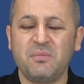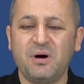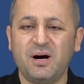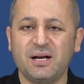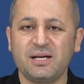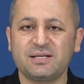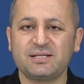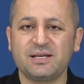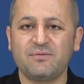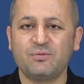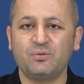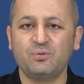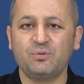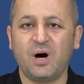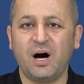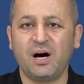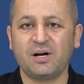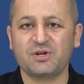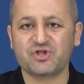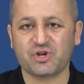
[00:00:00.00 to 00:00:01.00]
maalesef
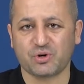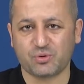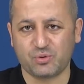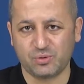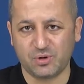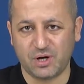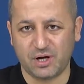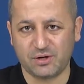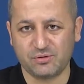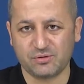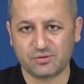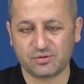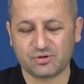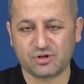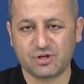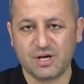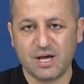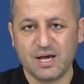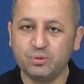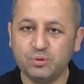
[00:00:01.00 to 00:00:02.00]
hunharca kullanıyoruz.